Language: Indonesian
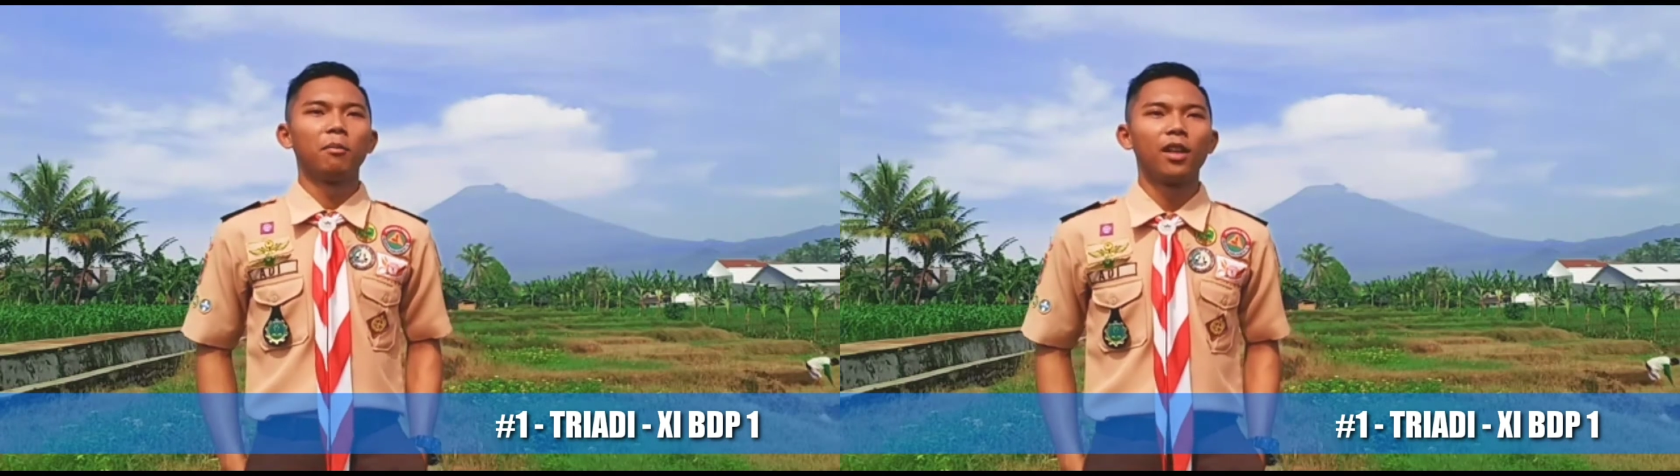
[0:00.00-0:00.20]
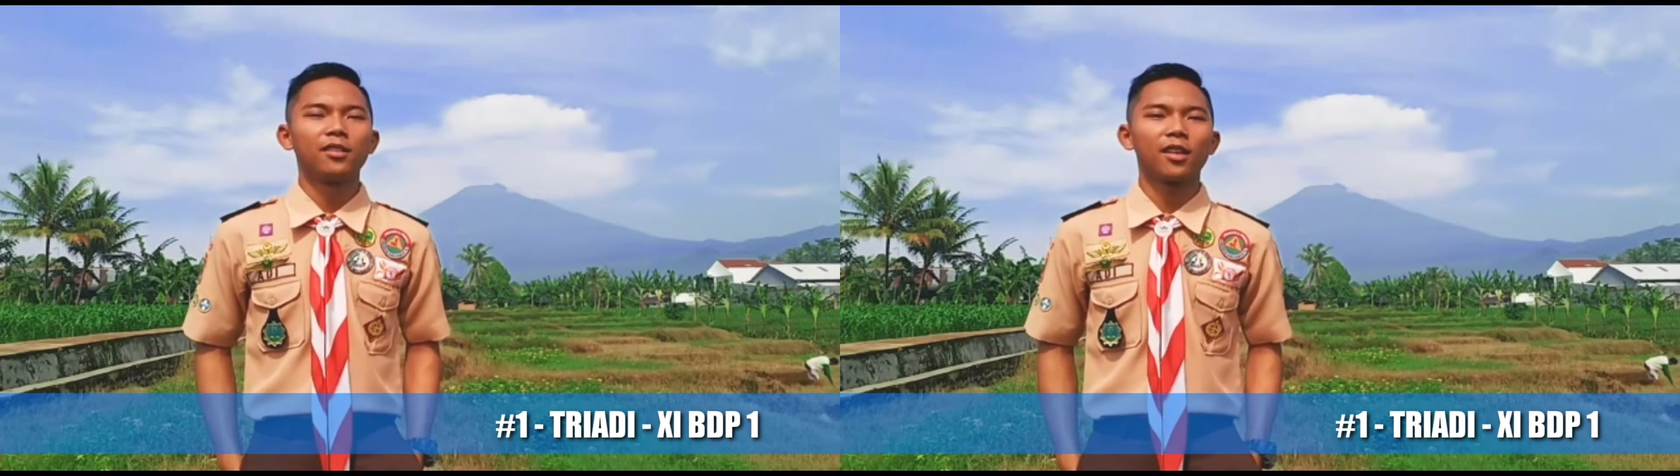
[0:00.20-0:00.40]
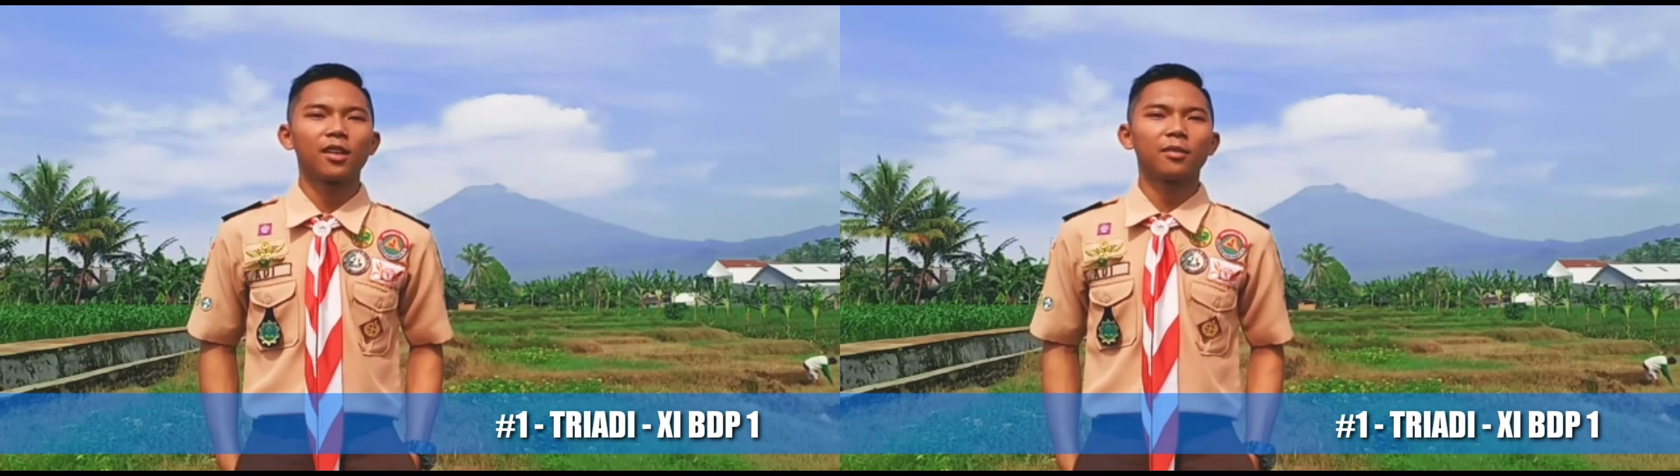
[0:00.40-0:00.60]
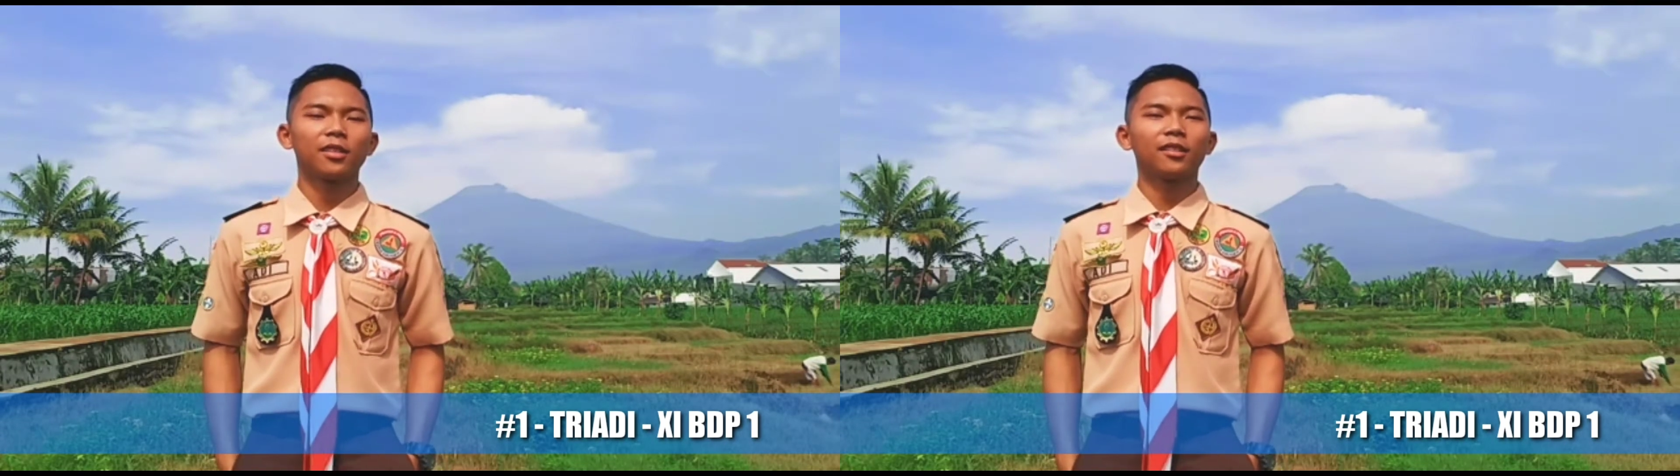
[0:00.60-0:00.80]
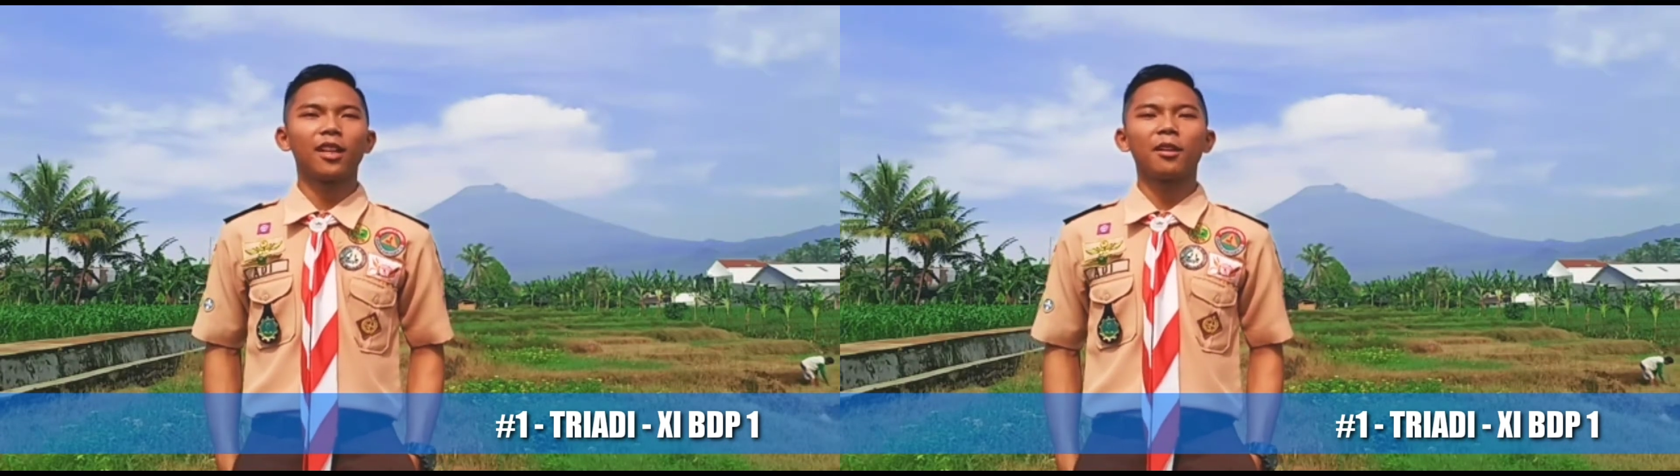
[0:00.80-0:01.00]
belajar
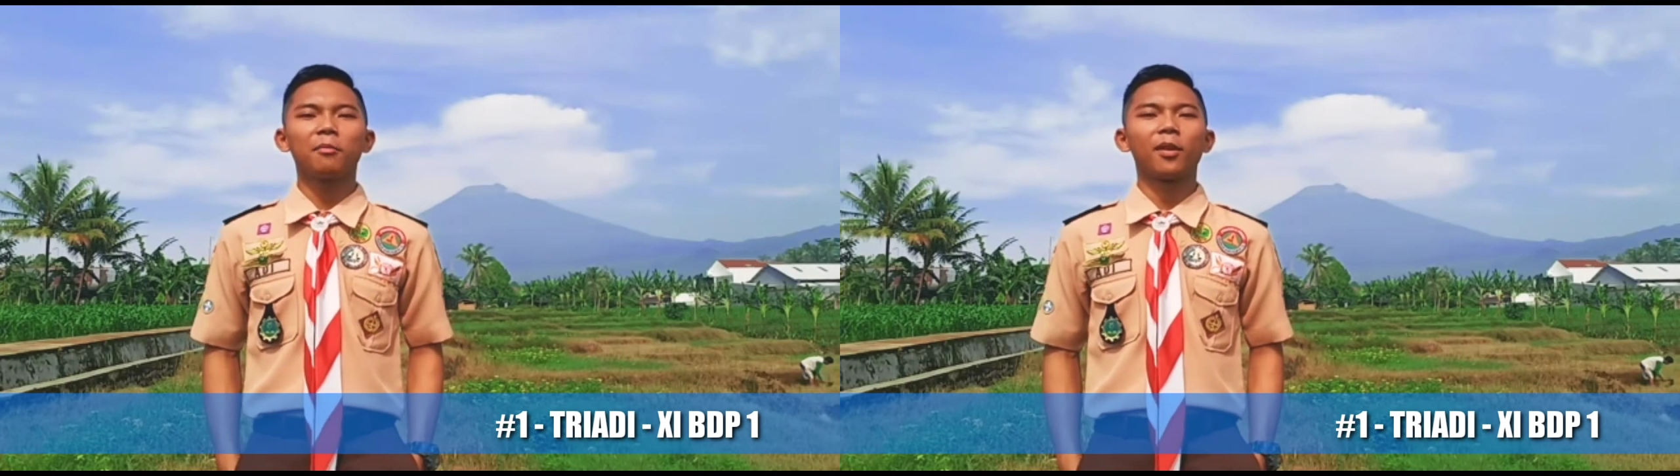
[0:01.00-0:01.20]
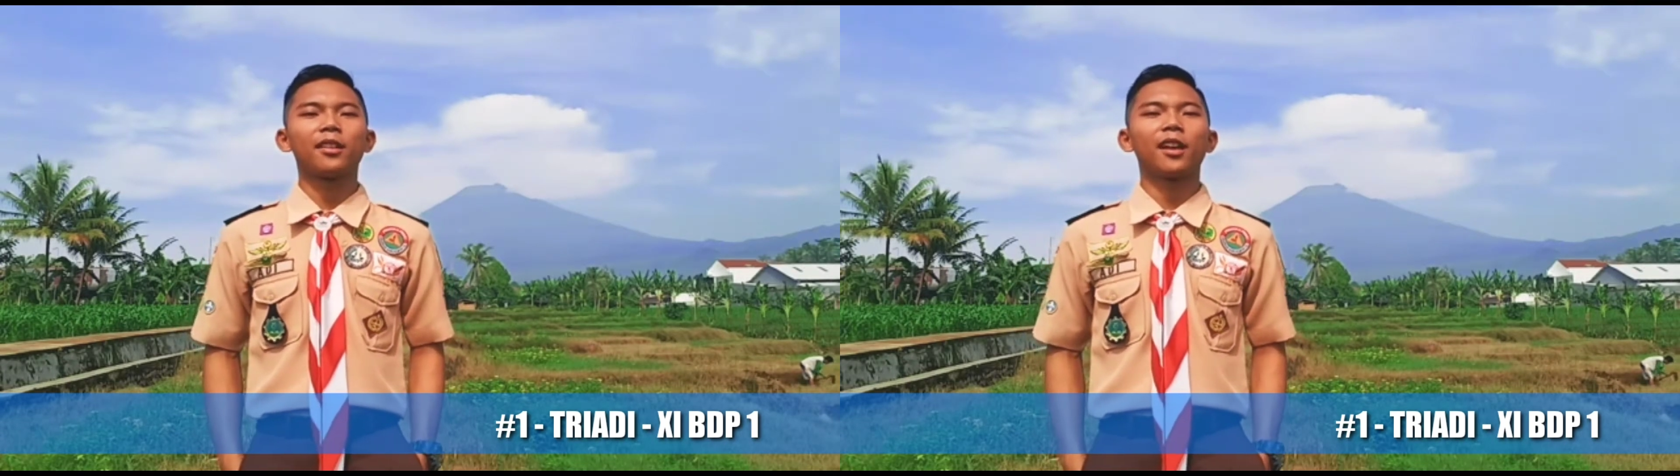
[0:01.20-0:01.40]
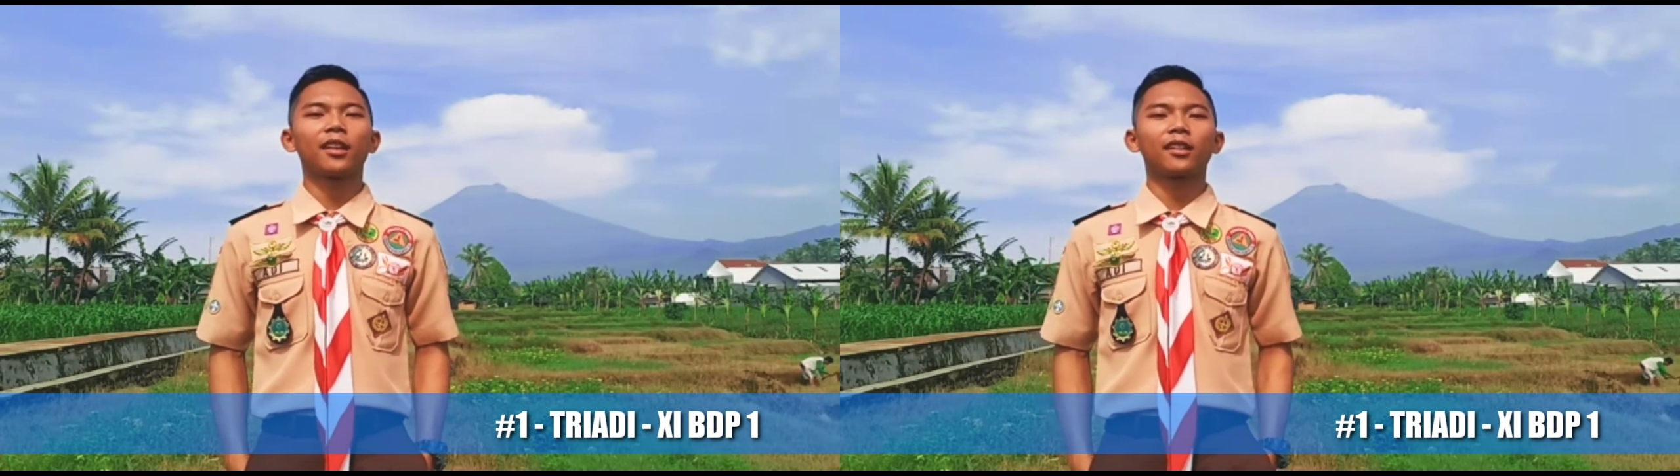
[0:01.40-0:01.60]
tentang banyak